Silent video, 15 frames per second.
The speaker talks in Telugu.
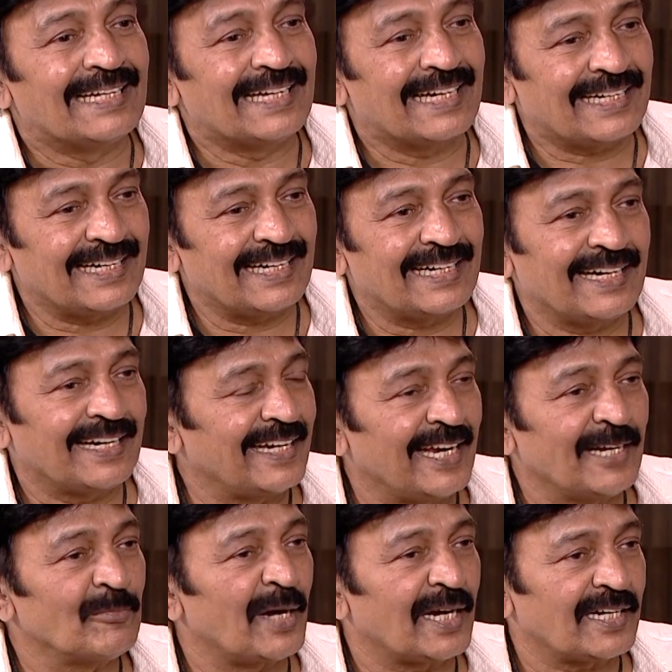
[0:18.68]
ఎక్కడైనా
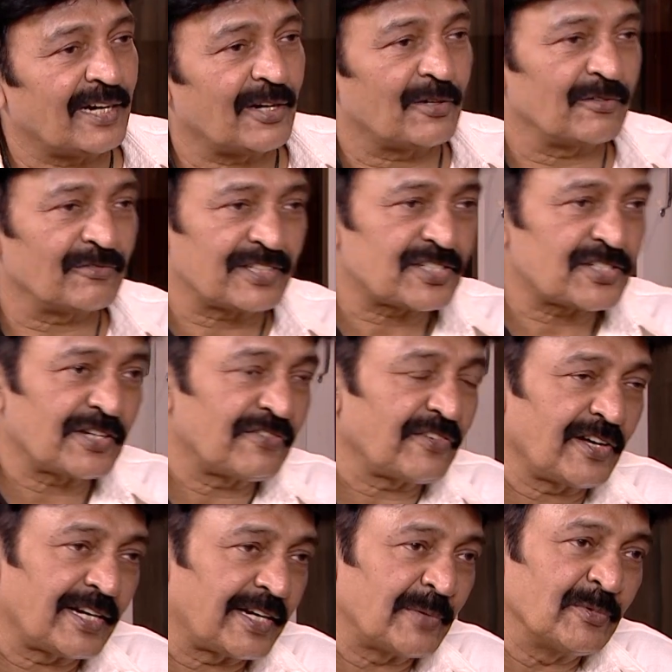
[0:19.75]
నేను మాట్లాడను ఫస్ట్ ఆఫ్
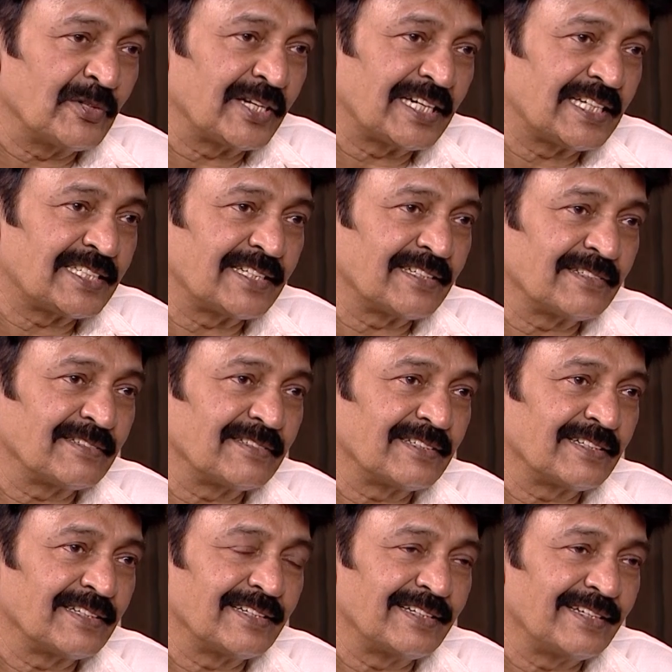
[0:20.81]
ఆల్ రెమ్యునరేషన్
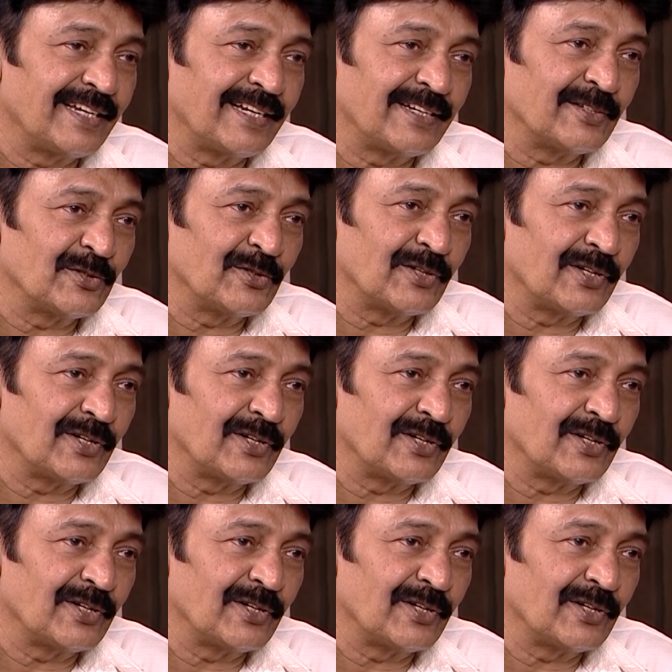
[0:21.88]
నేను